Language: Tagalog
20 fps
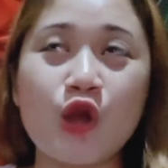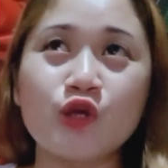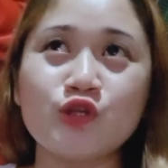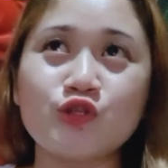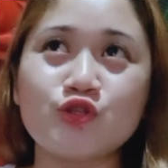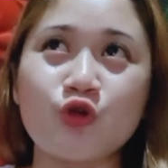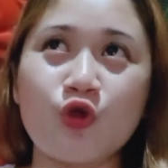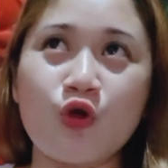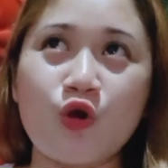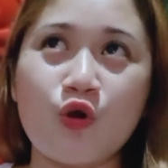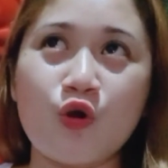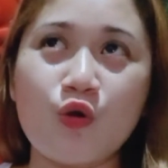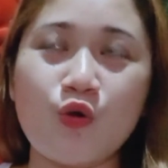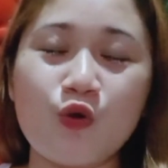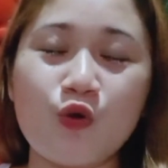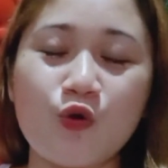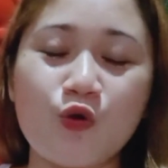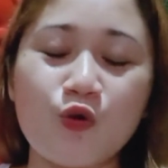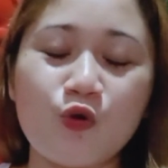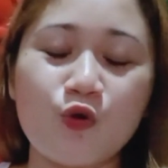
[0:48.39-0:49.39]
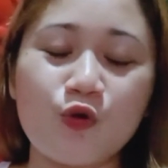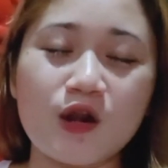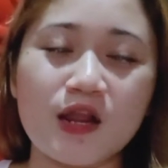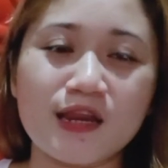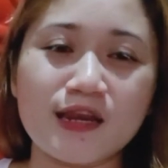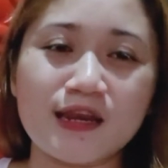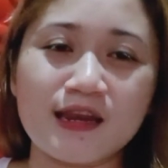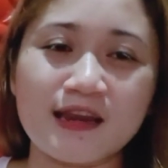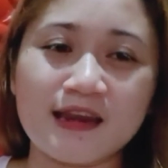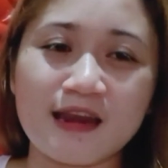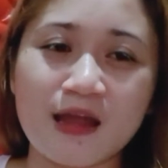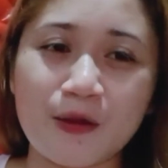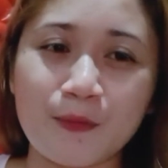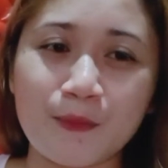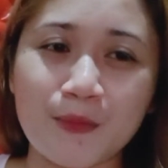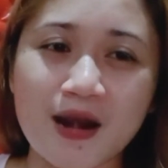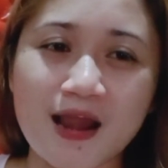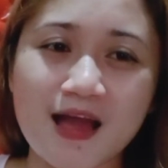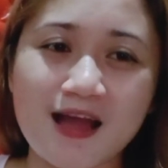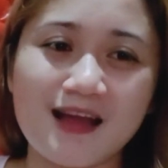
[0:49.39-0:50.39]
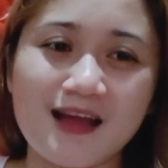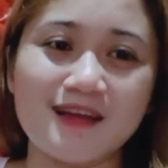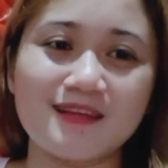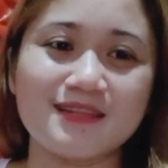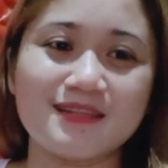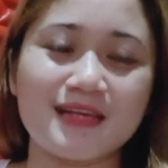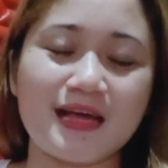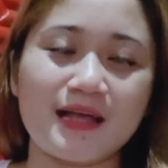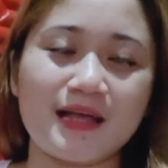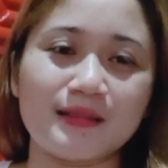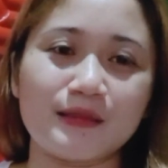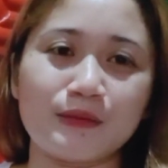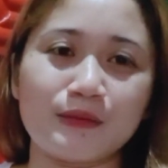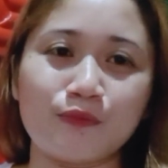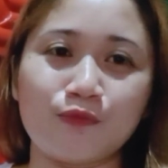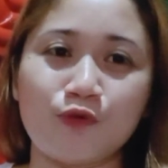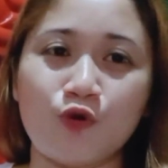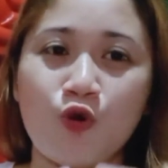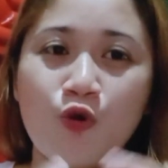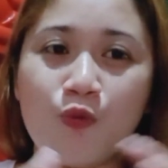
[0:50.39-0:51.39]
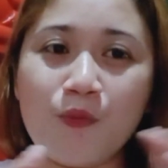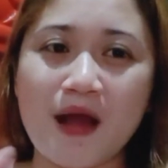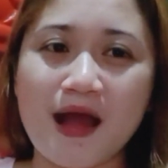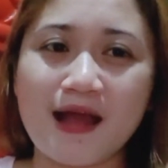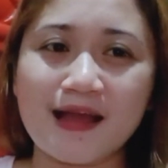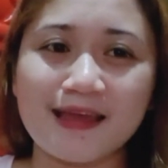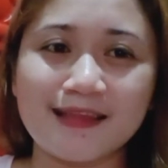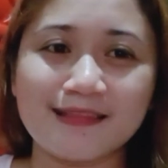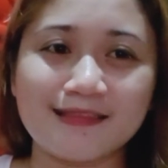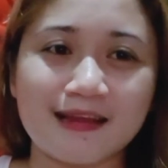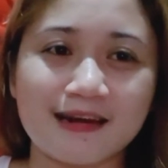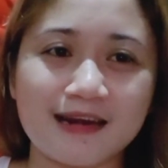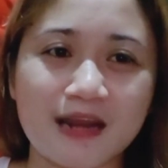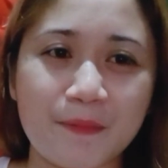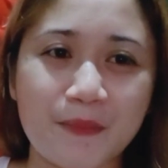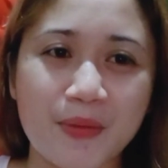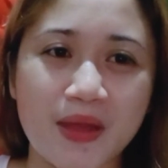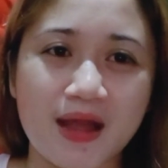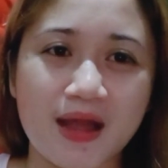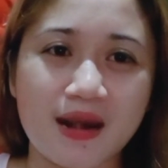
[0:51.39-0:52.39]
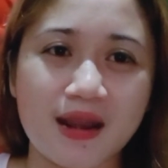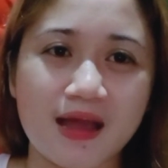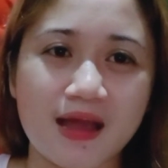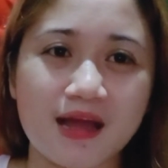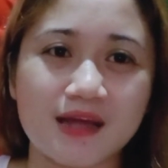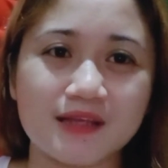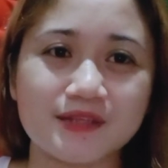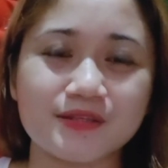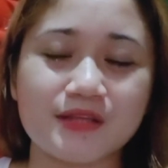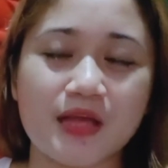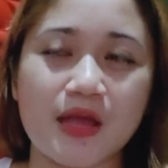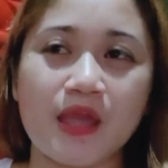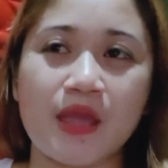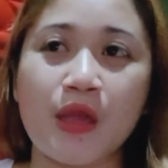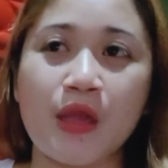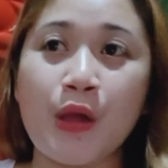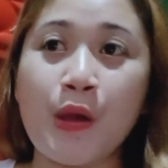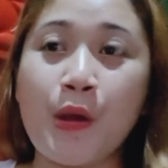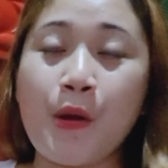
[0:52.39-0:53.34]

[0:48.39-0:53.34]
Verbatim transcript: So kung uulan ng malakas at humangin ng napakalakas ay